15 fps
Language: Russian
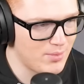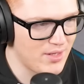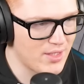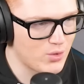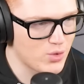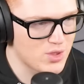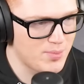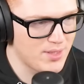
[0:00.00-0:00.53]

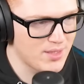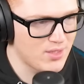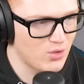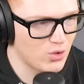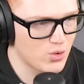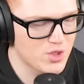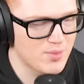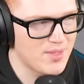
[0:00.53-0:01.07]
Привет, Узбек.
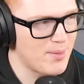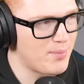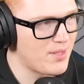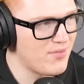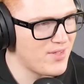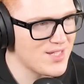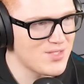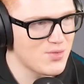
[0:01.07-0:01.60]
Он уже меня
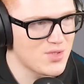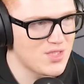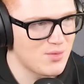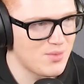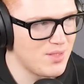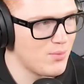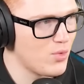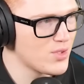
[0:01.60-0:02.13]
приветствует
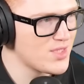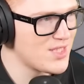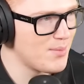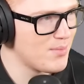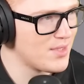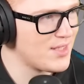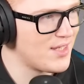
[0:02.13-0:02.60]
своими эмоциями.